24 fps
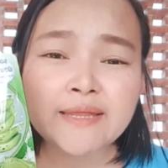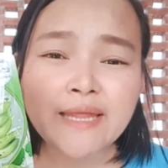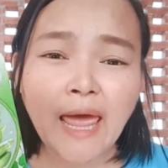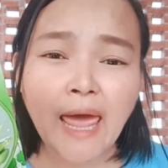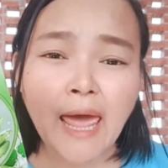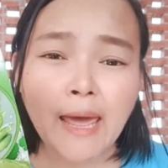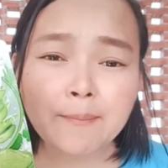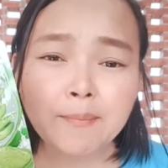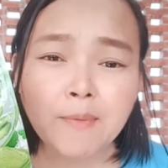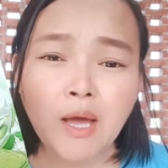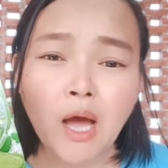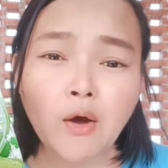แถ
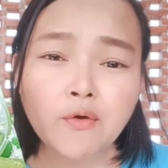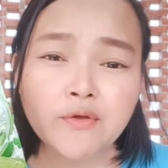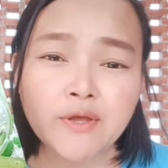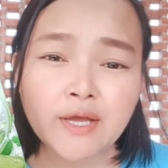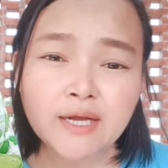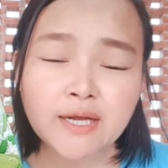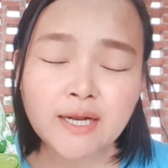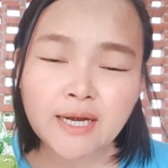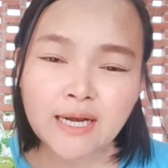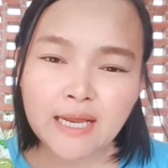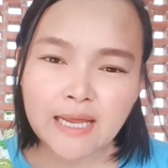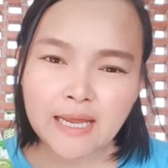มเขา
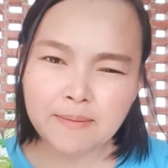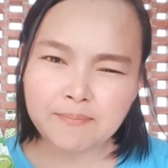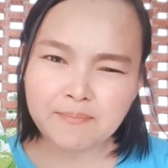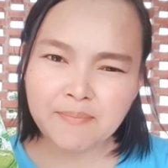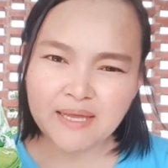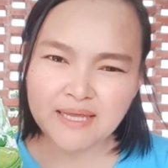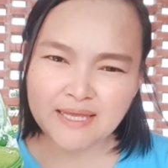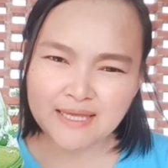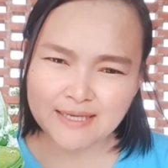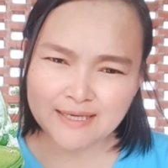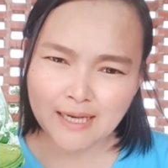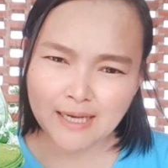ยังเคลม
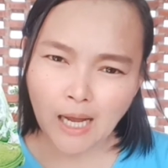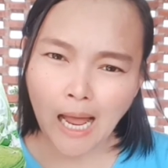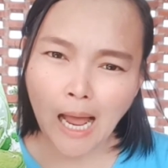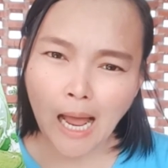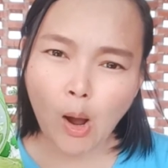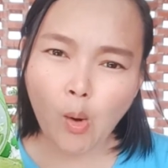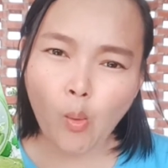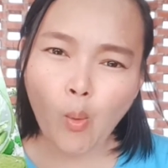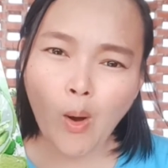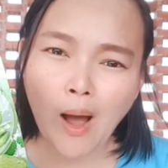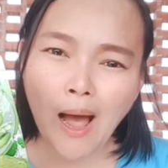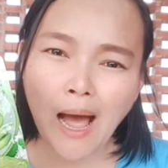มาอีกนะ
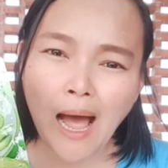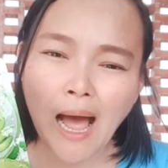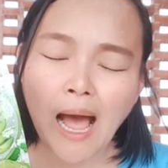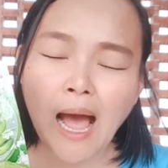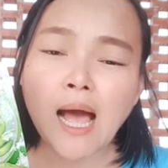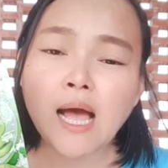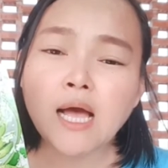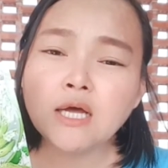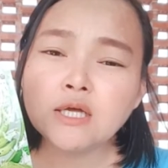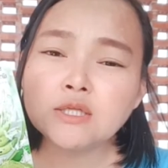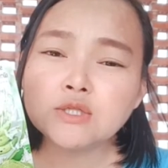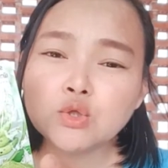คะว่า
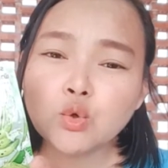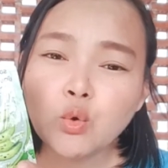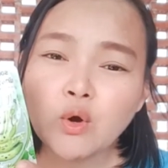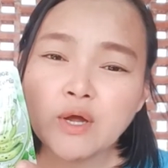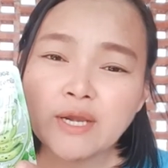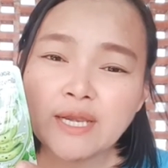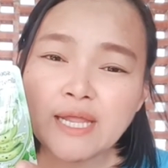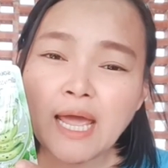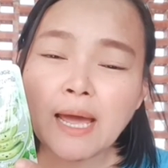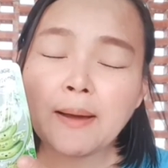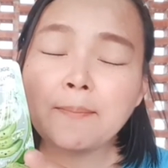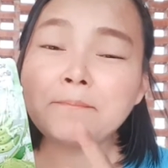ตัว
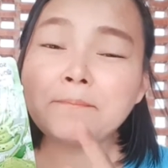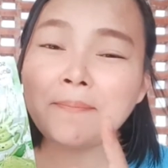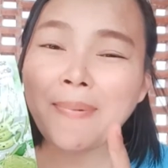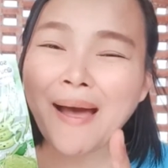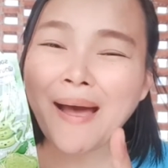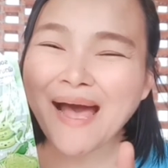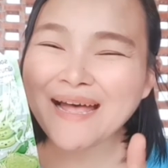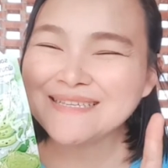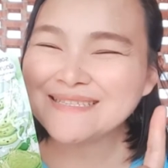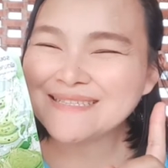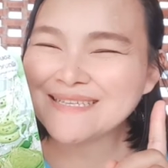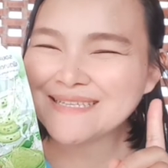นี้
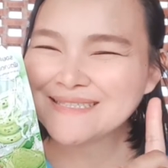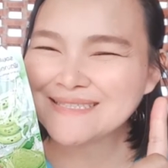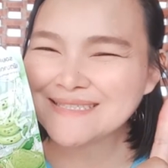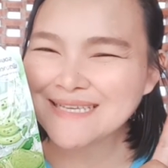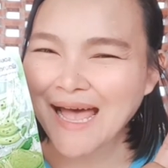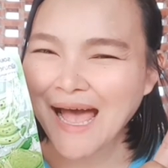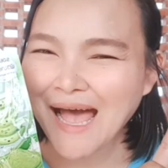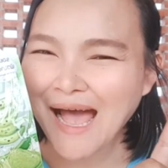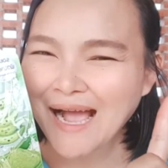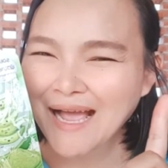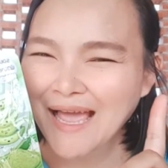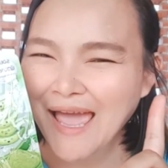ปราศ
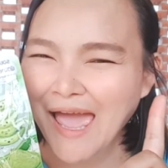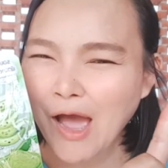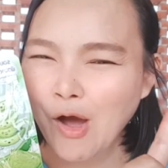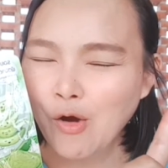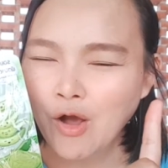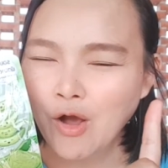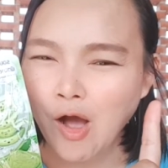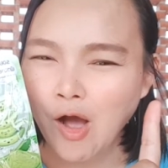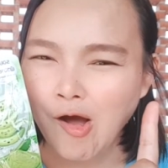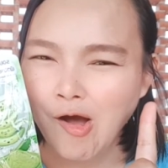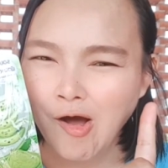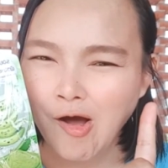จากแอ
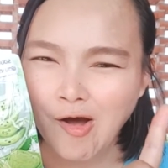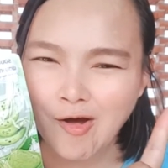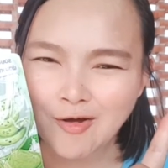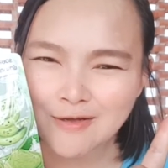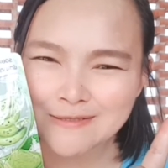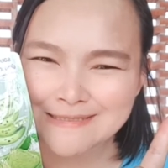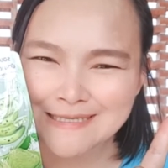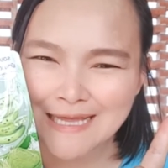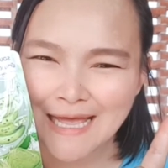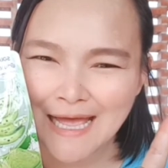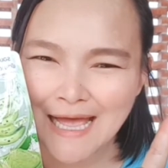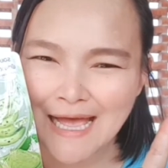ลกอฮอ
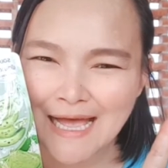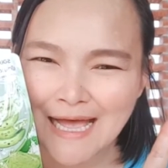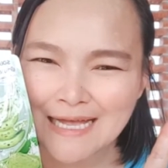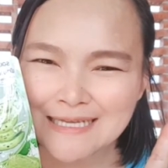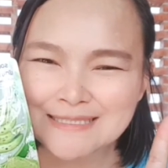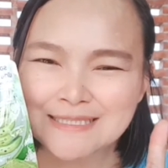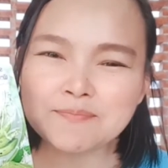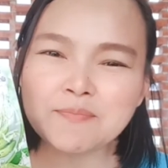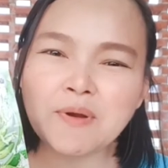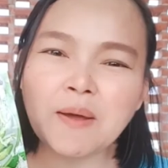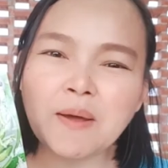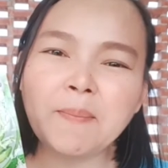ล์จ้า
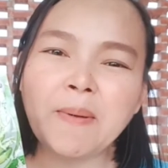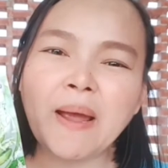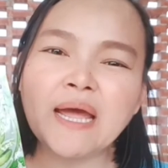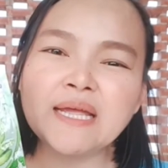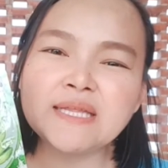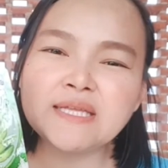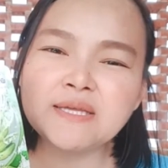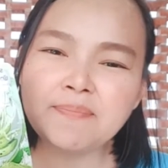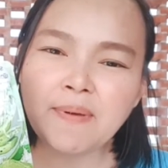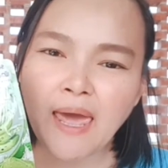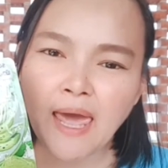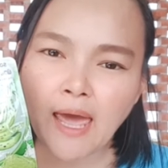สำหรับใคร
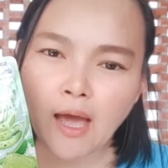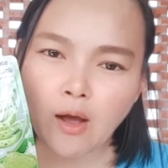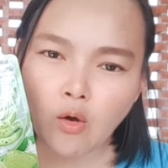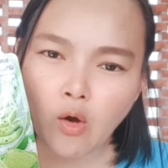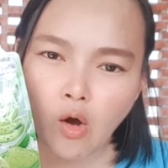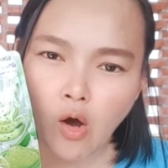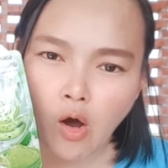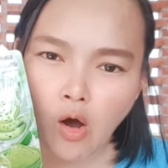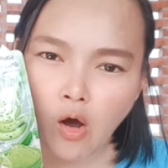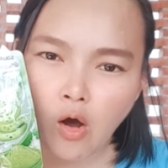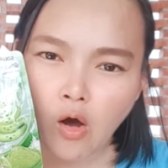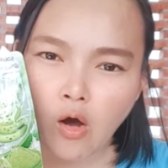ที่แพ้แอล
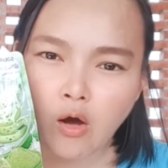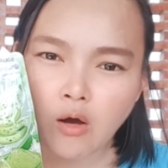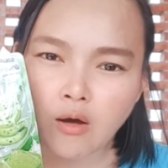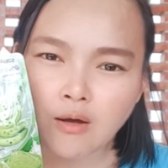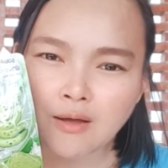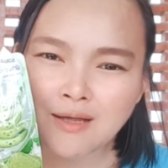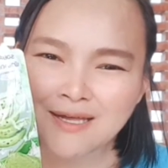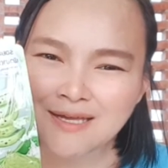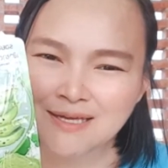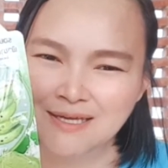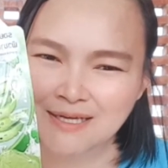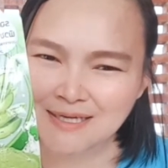กอฮอ
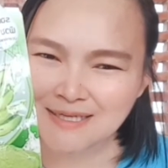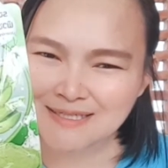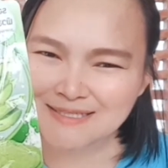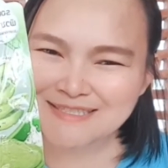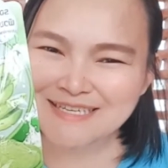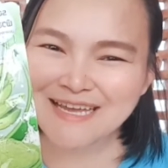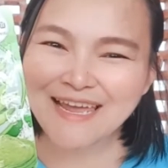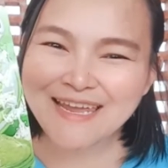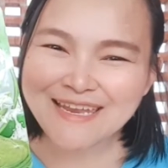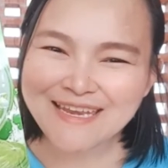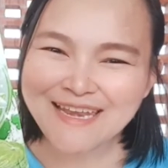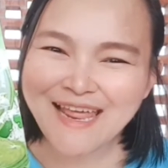ล์
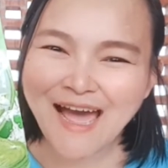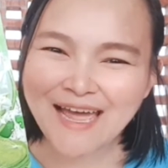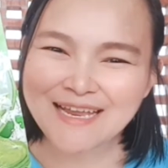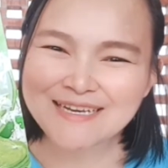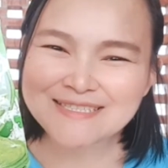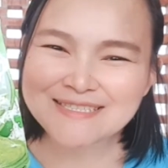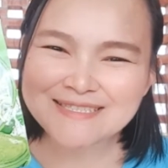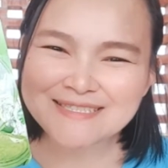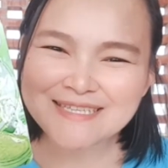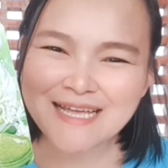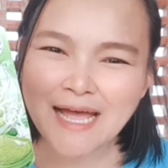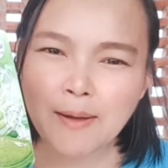ใช้ได้
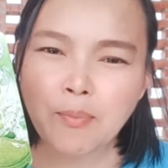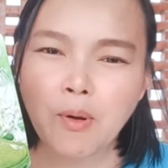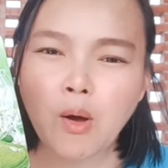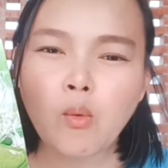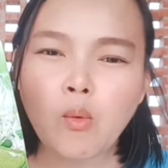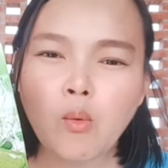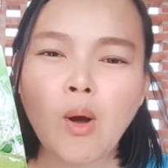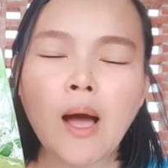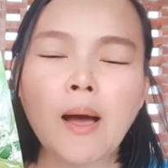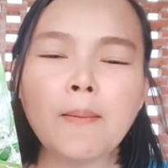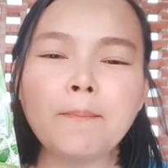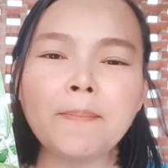นะจ๊ะ เพ
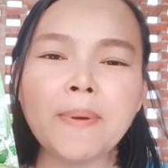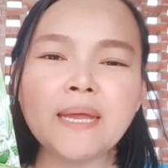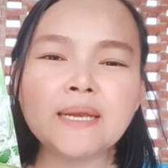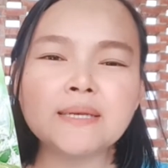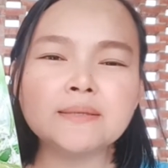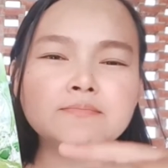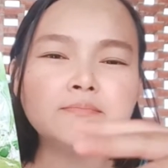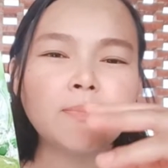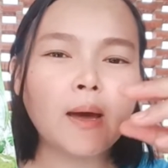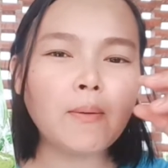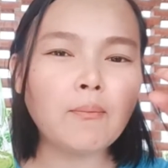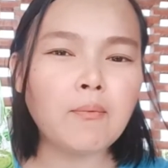ราะว่าเป็
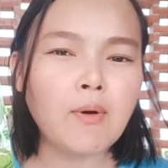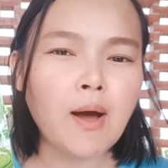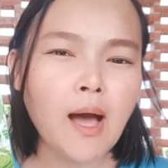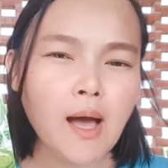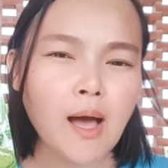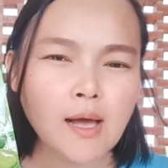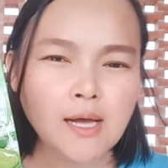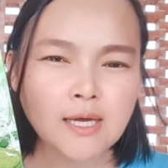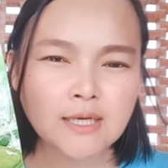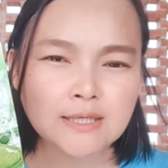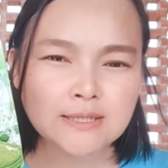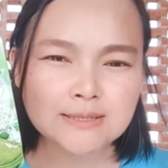นแบบ
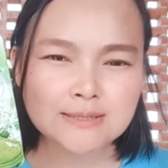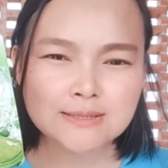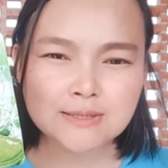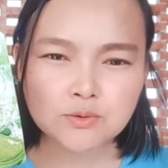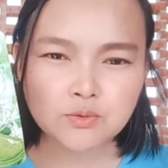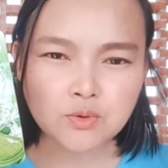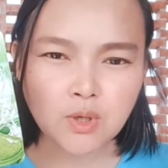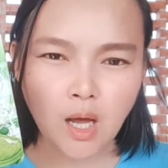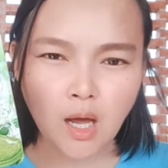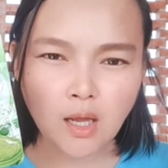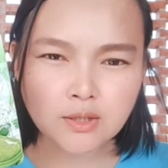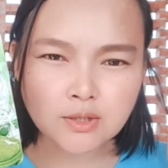ว่า
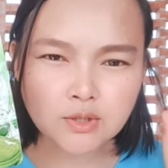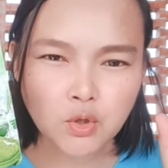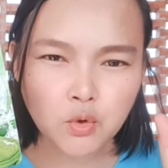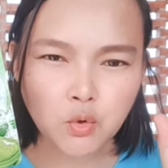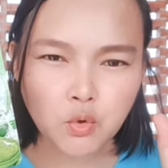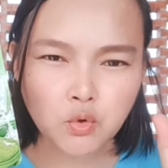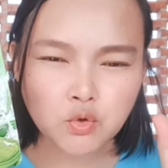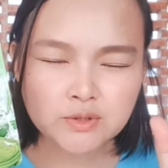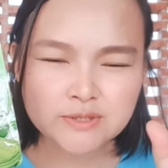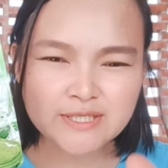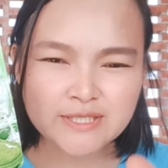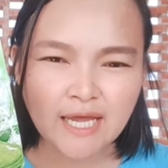สูตรอ่อนโย
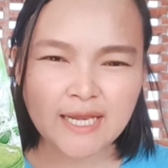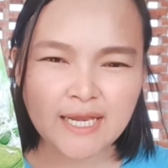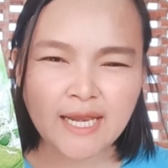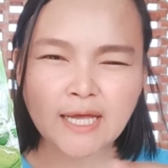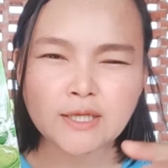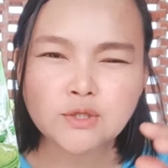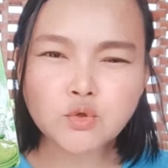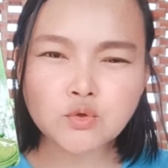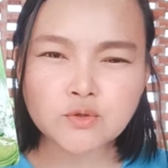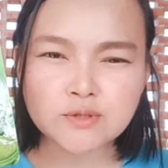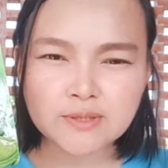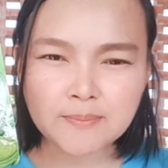นใช้
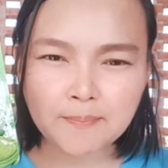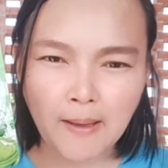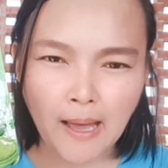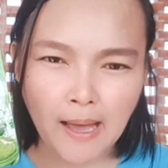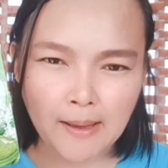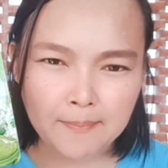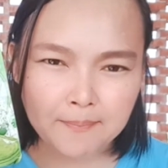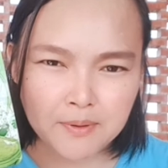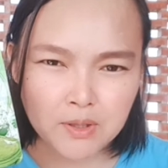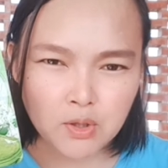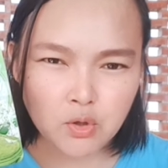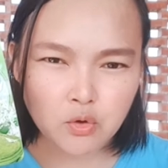ได้ทุกส
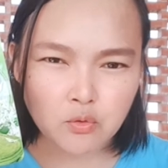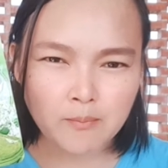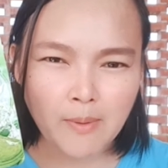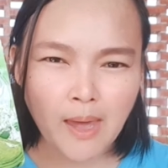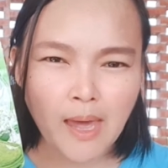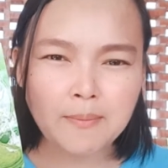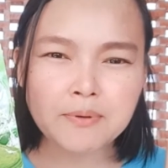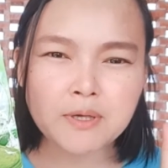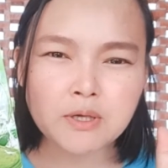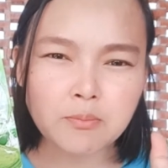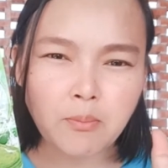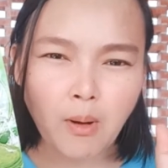ภาพผิว
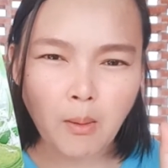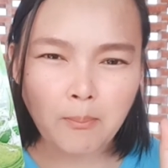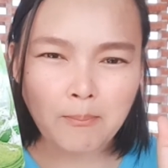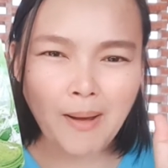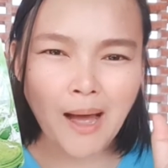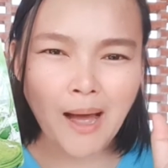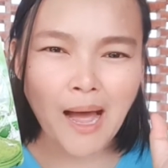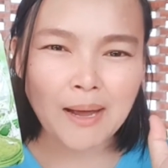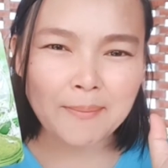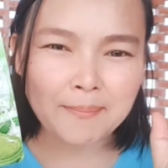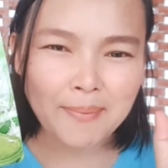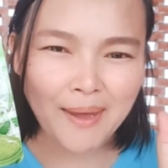แม้ผิวบอบ
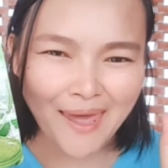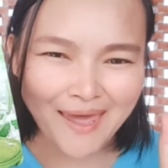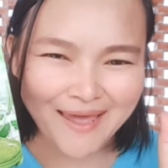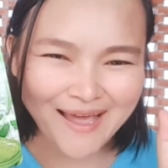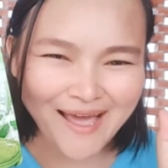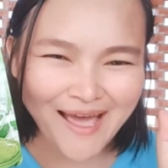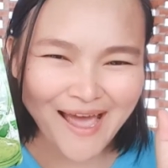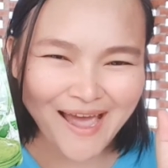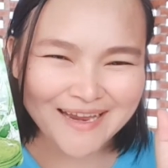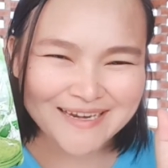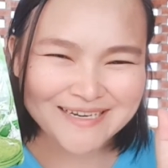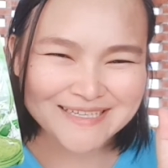บางแพ้
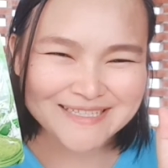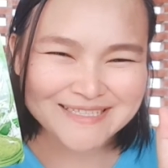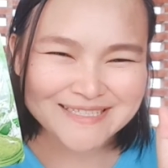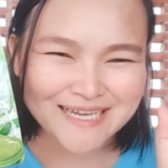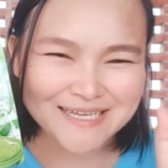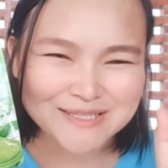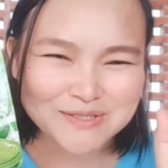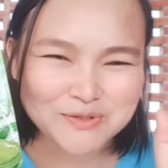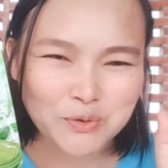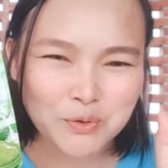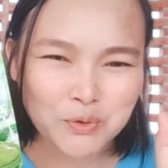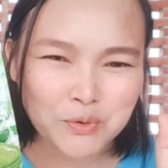ง่ายนะ
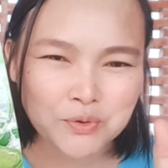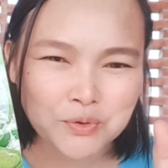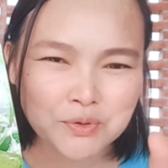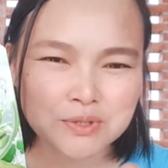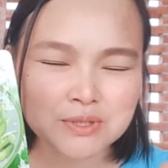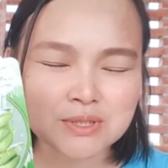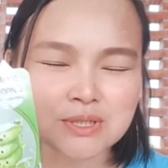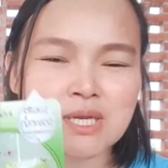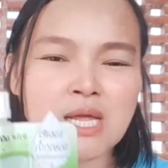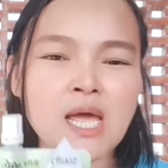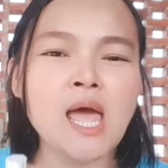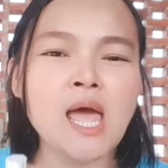จ๊ะทุกคน